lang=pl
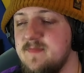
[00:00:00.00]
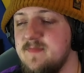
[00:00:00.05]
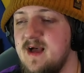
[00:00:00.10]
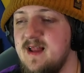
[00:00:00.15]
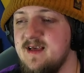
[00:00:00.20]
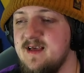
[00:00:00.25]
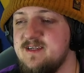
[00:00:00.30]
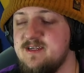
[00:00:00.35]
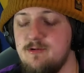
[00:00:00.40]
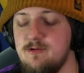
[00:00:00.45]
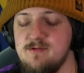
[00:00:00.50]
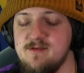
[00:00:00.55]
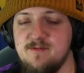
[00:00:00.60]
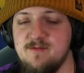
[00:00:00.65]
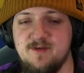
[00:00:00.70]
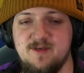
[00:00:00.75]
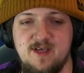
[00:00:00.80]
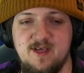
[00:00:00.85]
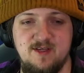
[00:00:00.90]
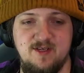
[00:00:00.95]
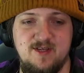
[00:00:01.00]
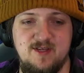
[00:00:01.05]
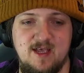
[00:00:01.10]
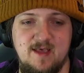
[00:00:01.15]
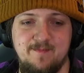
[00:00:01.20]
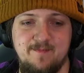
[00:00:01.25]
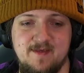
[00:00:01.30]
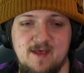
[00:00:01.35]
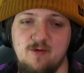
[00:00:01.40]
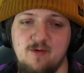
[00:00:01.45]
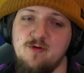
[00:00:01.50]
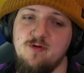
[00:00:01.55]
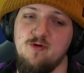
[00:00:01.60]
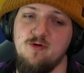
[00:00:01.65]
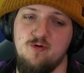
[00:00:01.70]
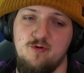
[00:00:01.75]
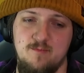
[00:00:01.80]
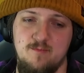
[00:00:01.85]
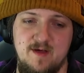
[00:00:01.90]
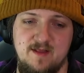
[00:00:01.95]
ale chciałem zrobić kiedyś taki
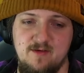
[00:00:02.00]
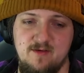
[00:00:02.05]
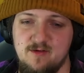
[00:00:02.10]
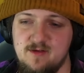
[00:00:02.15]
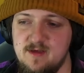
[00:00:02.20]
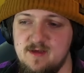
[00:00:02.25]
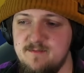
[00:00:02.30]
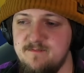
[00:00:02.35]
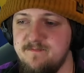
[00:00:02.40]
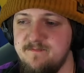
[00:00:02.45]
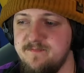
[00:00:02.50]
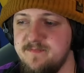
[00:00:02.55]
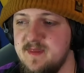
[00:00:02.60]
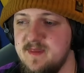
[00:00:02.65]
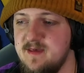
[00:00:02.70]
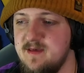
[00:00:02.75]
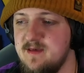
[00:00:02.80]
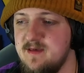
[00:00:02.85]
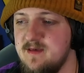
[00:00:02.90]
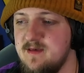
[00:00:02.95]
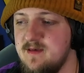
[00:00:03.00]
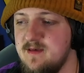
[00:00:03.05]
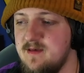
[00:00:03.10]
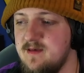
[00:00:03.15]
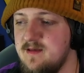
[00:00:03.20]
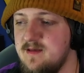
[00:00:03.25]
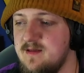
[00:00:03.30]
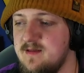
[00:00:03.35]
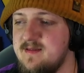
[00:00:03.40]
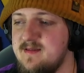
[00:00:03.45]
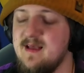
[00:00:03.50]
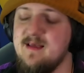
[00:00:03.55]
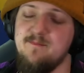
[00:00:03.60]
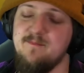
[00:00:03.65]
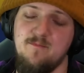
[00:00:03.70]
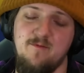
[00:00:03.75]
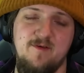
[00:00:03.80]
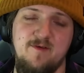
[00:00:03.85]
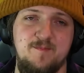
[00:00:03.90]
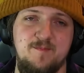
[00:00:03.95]
pseudo-dokument o tym tak
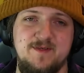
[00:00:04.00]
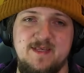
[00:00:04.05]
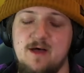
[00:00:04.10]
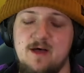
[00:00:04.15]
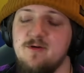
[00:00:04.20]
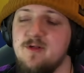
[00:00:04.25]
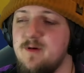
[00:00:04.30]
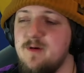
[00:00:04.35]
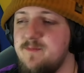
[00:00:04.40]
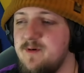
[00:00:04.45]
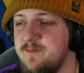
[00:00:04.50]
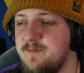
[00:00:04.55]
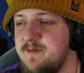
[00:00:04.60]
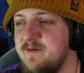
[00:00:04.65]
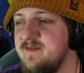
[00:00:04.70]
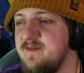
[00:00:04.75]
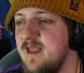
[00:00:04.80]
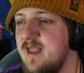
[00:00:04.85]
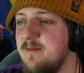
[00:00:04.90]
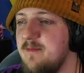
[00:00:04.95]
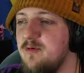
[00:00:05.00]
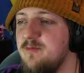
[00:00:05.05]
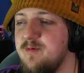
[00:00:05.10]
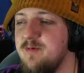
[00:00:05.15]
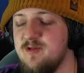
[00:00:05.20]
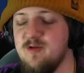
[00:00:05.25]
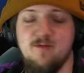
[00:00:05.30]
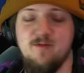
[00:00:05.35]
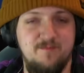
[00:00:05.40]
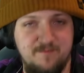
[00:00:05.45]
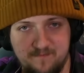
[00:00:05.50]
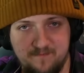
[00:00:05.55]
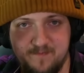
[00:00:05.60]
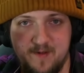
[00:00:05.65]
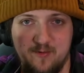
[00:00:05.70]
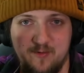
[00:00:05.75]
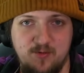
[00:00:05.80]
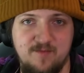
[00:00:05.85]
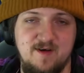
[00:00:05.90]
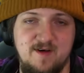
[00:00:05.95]
mówię pseudo, bo pewnie nie byłby to
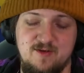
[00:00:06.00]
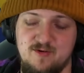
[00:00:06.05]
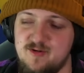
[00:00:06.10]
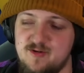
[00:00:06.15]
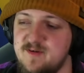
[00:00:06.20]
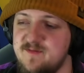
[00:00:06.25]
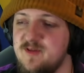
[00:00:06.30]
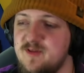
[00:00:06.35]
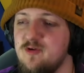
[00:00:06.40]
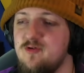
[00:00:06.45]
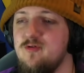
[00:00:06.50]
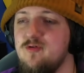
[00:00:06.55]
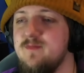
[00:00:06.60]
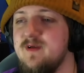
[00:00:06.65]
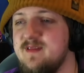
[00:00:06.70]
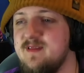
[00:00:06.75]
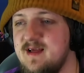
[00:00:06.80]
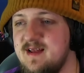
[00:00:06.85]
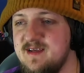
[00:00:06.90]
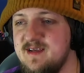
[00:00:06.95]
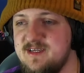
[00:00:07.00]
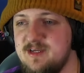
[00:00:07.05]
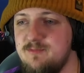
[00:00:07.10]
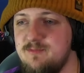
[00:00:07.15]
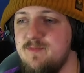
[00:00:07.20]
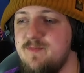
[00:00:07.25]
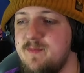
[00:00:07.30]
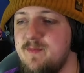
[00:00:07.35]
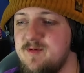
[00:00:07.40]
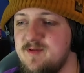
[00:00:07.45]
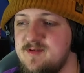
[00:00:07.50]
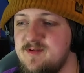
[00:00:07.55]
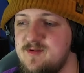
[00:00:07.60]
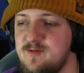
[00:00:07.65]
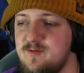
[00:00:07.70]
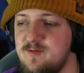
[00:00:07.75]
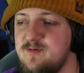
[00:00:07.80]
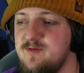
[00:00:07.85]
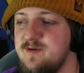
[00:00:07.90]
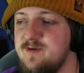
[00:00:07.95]
pełnowartościowy dokument, ale chciałbym po
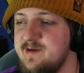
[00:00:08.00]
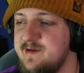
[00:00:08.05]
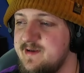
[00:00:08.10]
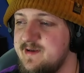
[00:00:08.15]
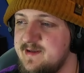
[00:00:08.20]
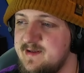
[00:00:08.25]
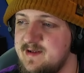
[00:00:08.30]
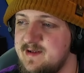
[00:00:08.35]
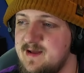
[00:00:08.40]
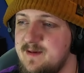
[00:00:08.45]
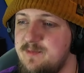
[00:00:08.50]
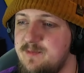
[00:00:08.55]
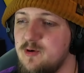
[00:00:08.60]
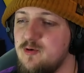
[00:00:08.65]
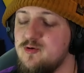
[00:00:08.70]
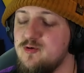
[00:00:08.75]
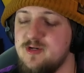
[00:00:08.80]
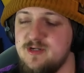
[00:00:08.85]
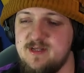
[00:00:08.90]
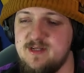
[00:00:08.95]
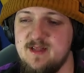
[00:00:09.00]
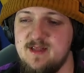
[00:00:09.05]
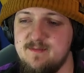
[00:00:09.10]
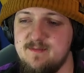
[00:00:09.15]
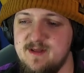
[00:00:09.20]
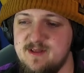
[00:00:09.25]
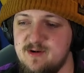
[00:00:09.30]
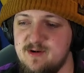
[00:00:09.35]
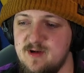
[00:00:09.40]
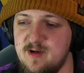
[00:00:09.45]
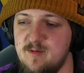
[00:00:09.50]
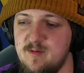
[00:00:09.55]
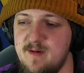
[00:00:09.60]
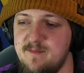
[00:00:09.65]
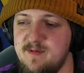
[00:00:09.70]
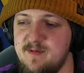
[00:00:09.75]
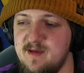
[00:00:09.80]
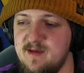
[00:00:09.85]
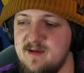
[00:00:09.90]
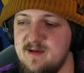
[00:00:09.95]
prostu poruszyć ten temat trochę
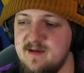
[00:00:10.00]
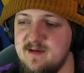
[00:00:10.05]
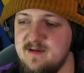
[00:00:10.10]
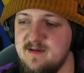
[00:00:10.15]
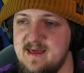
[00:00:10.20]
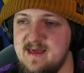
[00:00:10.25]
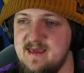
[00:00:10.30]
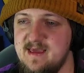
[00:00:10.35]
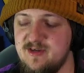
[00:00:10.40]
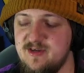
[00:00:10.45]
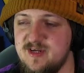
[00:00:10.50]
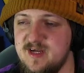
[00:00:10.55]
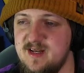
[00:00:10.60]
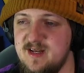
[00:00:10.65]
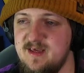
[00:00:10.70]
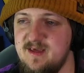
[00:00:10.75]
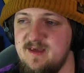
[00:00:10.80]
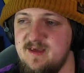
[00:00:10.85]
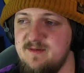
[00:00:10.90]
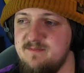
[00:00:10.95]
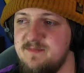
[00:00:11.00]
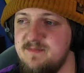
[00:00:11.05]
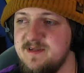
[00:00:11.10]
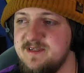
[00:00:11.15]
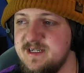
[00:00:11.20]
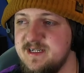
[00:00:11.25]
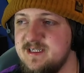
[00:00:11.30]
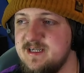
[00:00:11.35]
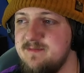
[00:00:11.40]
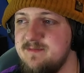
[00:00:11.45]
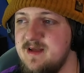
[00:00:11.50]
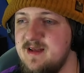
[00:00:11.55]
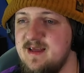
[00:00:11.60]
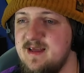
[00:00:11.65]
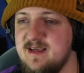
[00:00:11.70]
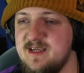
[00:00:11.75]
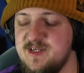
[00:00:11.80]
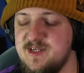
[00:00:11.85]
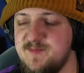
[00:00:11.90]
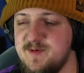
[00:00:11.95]
głębiej. Jeżeli będziecie mieli
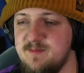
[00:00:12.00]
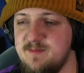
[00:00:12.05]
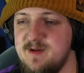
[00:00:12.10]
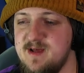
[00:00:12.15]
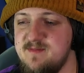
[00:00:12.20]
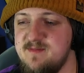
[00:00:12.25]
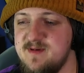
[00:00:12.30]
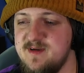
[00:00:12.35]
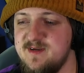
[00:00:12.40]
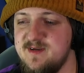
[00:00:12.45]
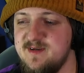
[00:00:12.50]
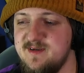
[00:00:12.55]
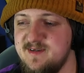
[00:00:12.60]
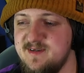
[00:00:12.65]
jakieś problemy,